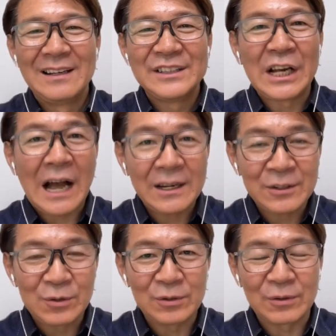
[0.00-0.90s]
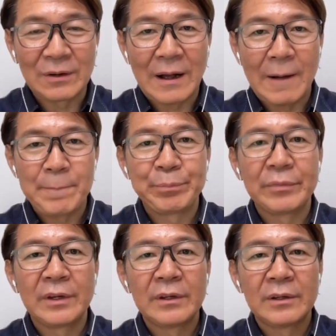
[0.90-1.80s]
世界旅行とか
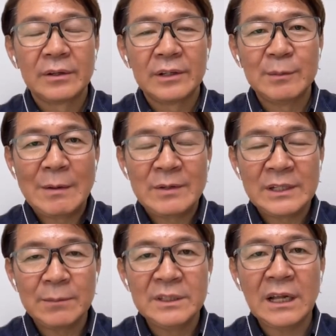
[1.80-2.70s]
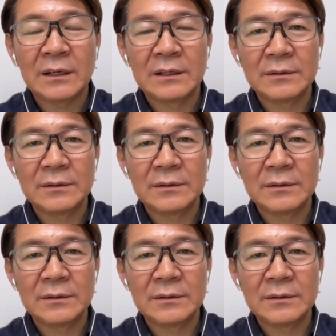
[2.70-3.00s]
今まで見た